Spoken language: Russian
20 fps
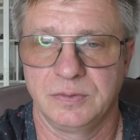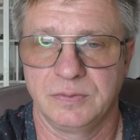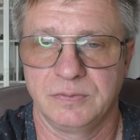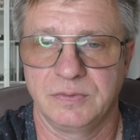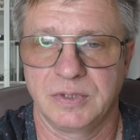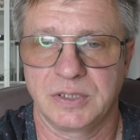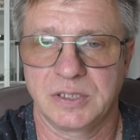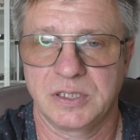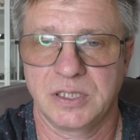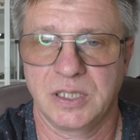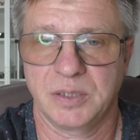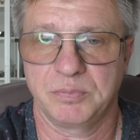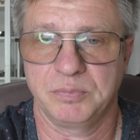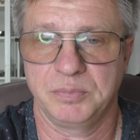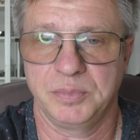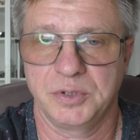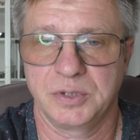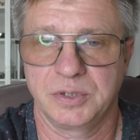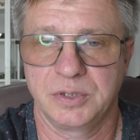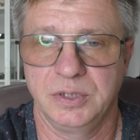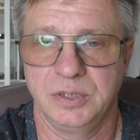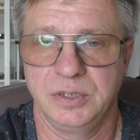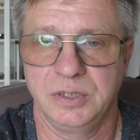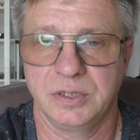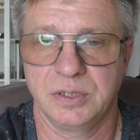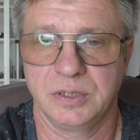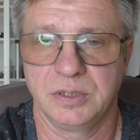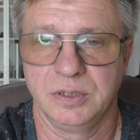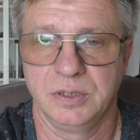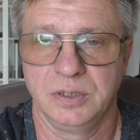WhatsApp
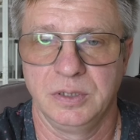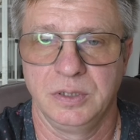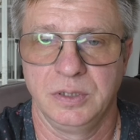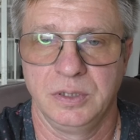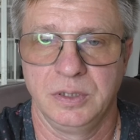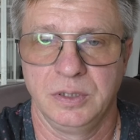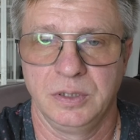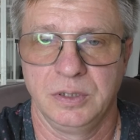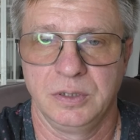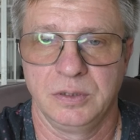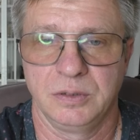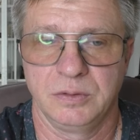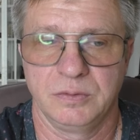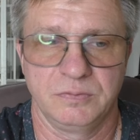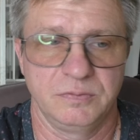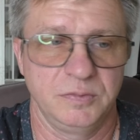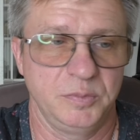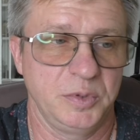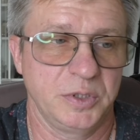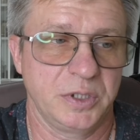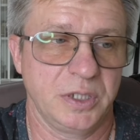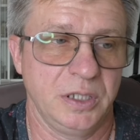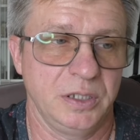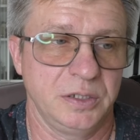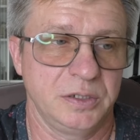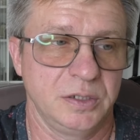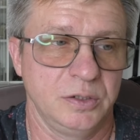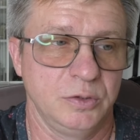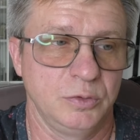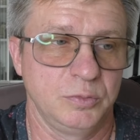пишите.
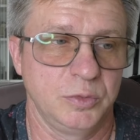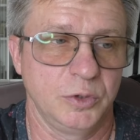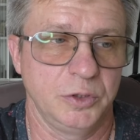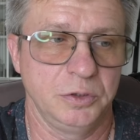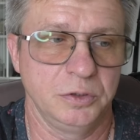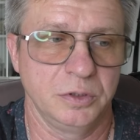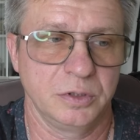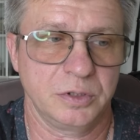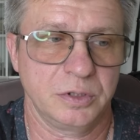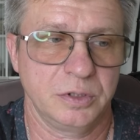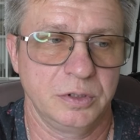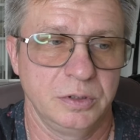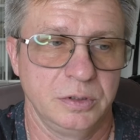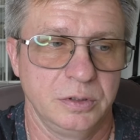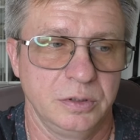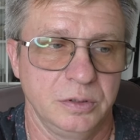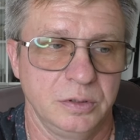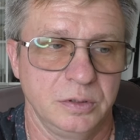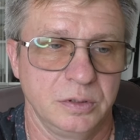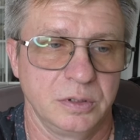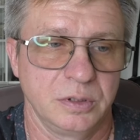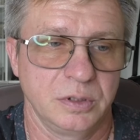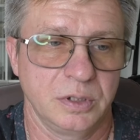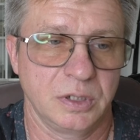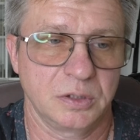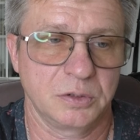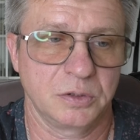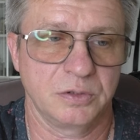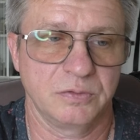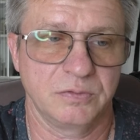Выбираете любой нож,
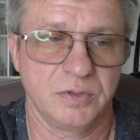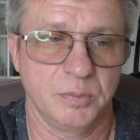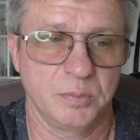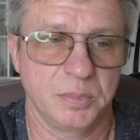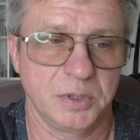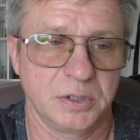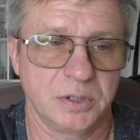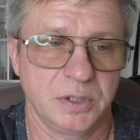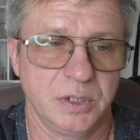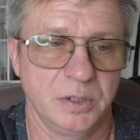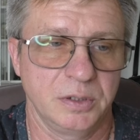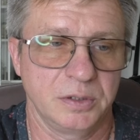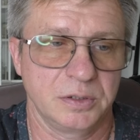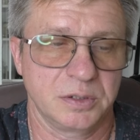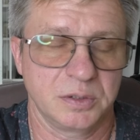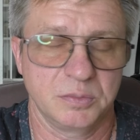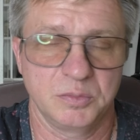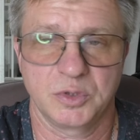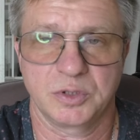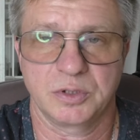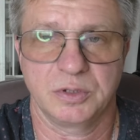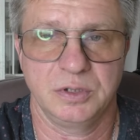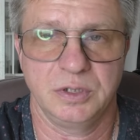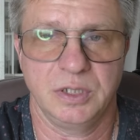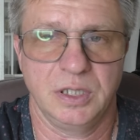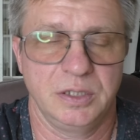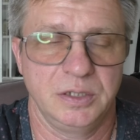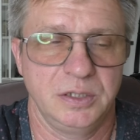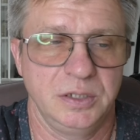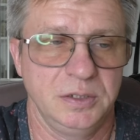который вам понравился, можно не
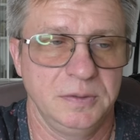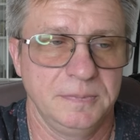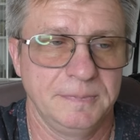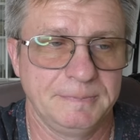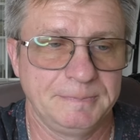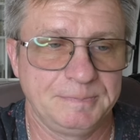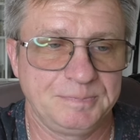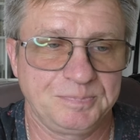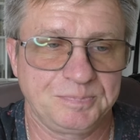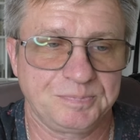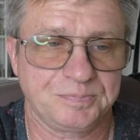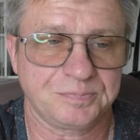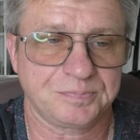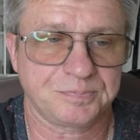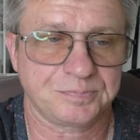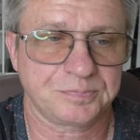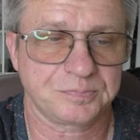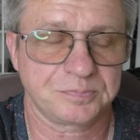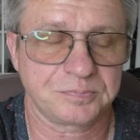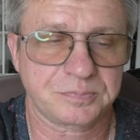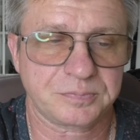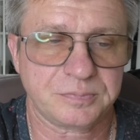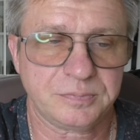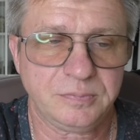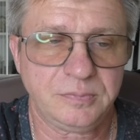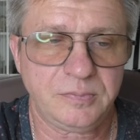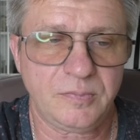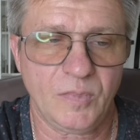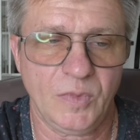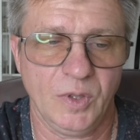один.
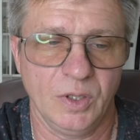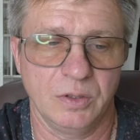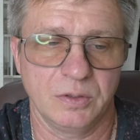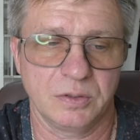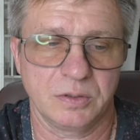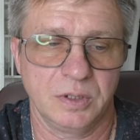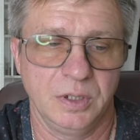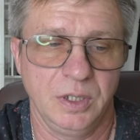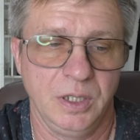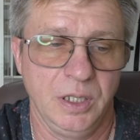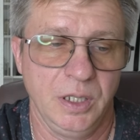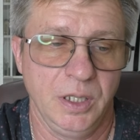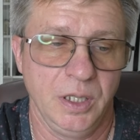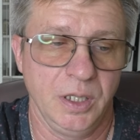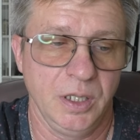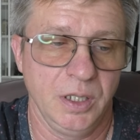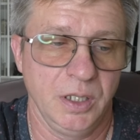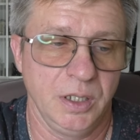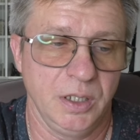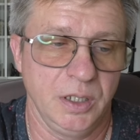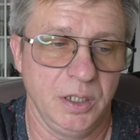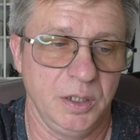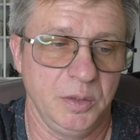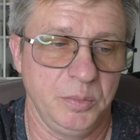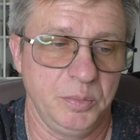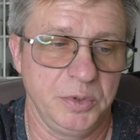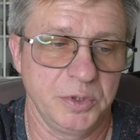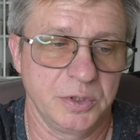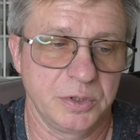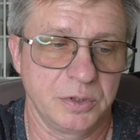Вот. И
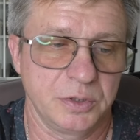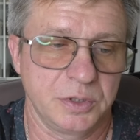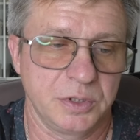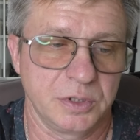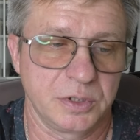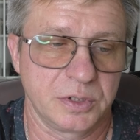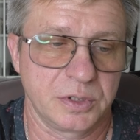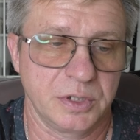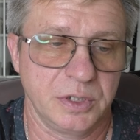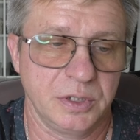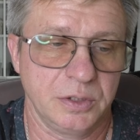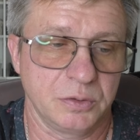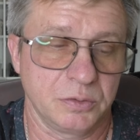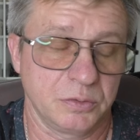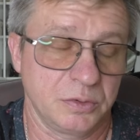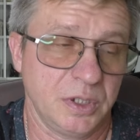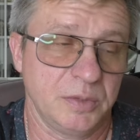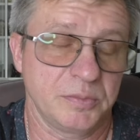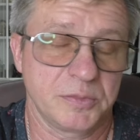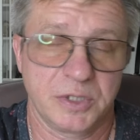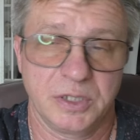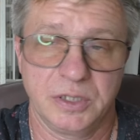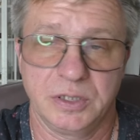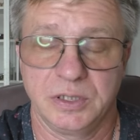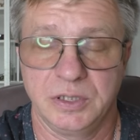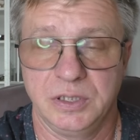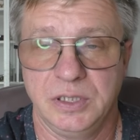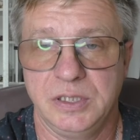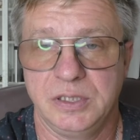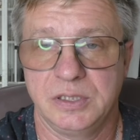пишите цену, ну, там
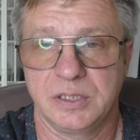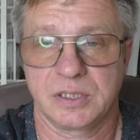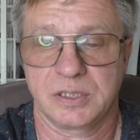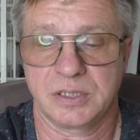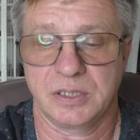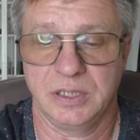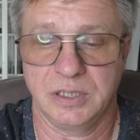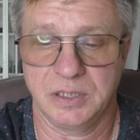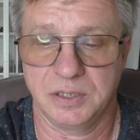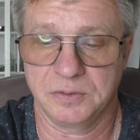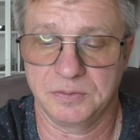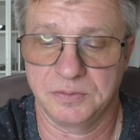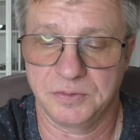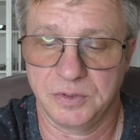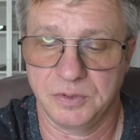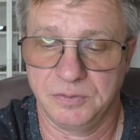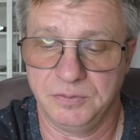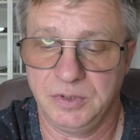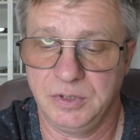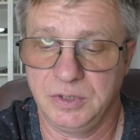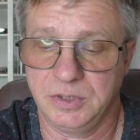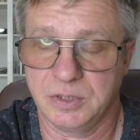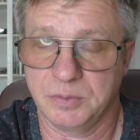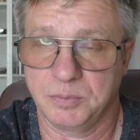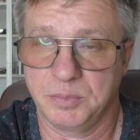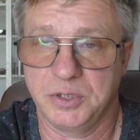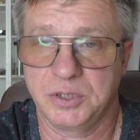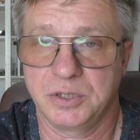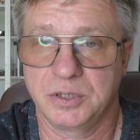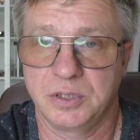цены есть на сайте, вы все видите,
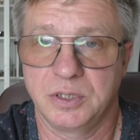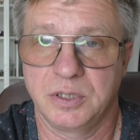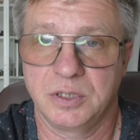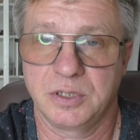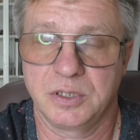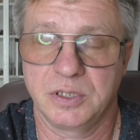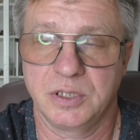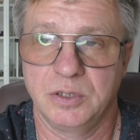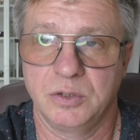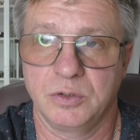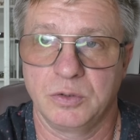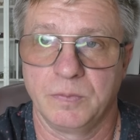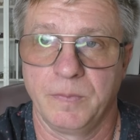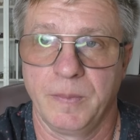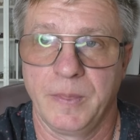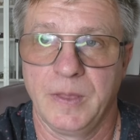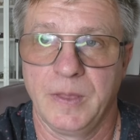пишите цену,